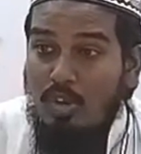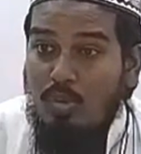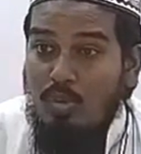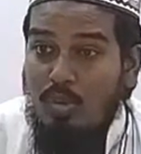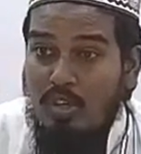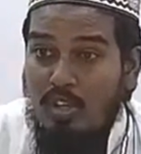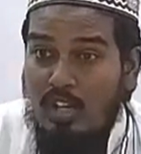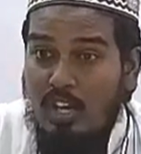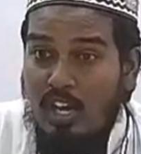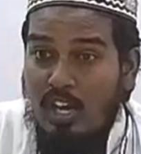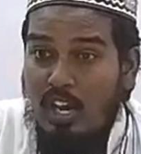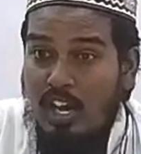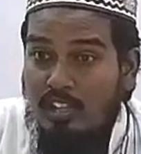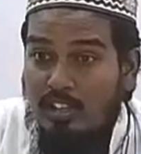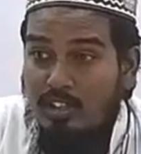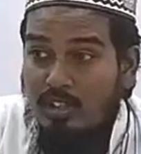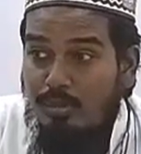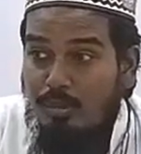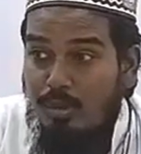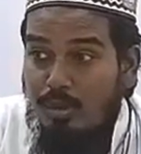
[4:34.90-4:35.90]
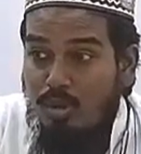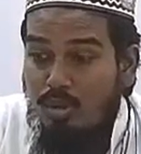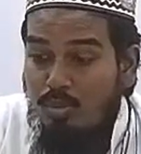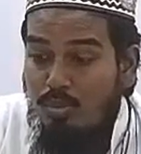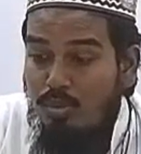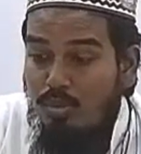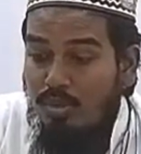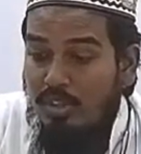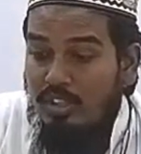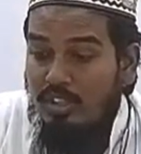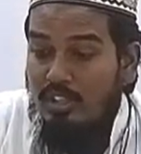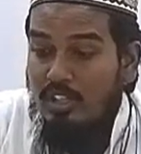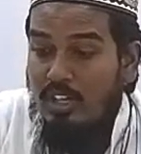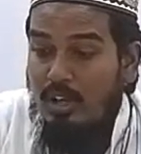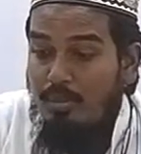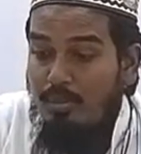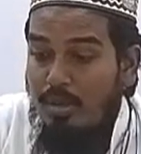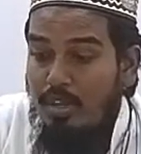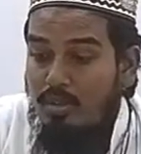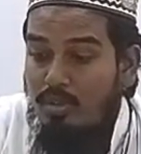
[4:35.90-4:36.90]
ஒரு ஹாத்தமு நுபுவத்
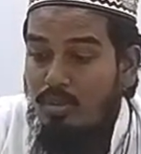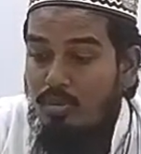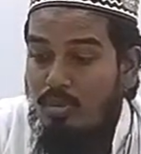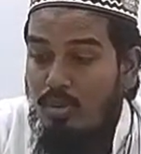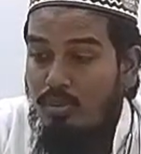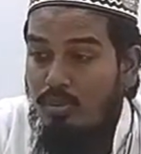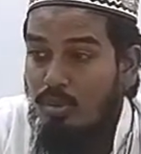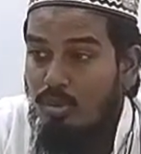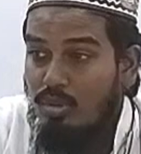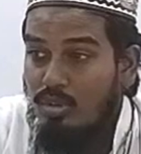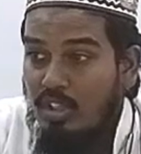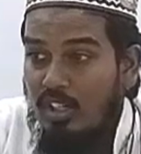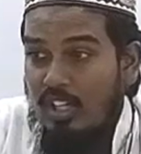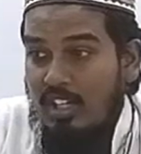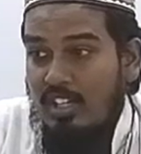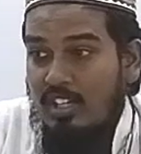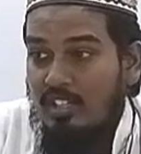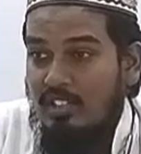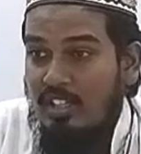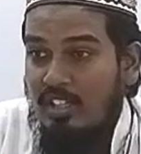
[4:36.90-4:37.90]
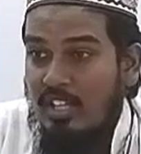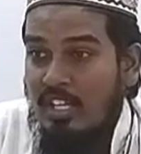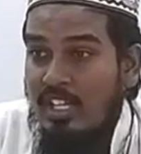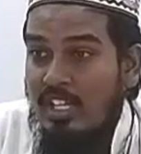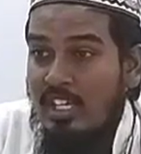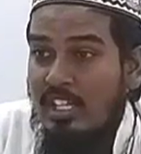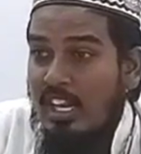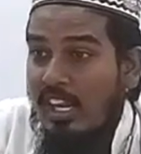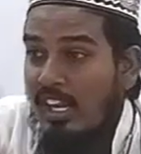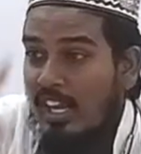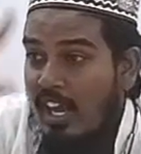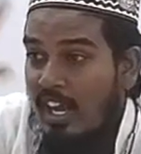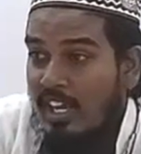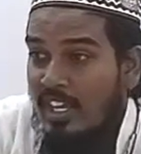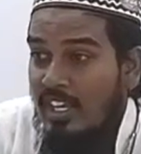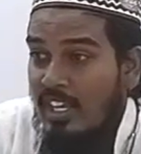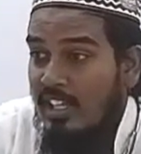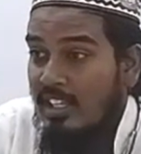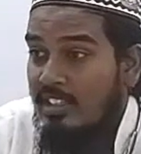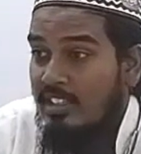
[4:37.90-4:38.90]
நபித்துவ முத்தரை இருந்தது இதெல்லாம்
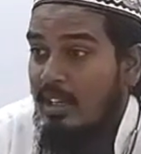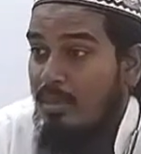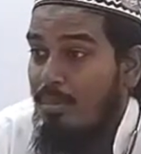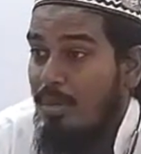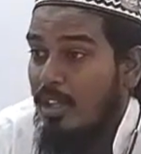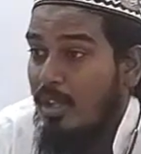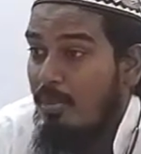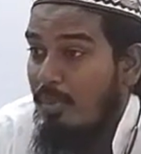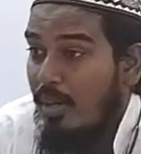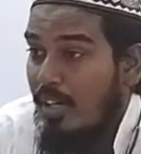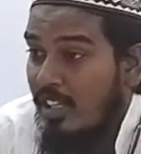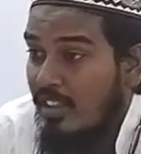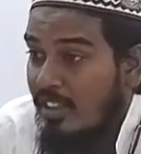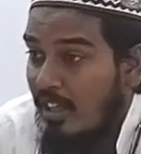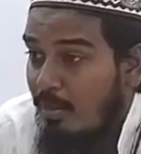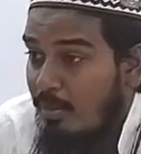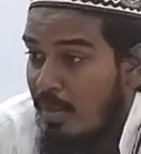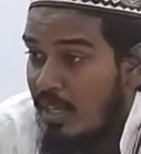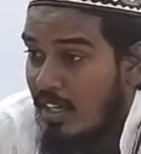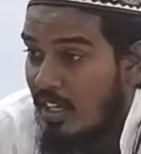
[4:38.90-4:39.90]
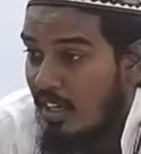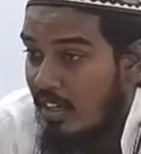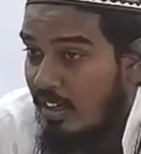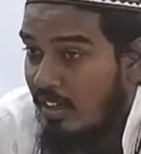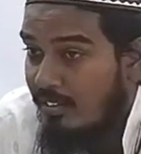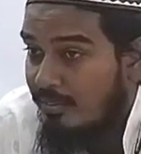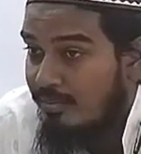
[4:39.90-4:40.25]
எது சம்பந்தப்பட்ட தன்மைகள்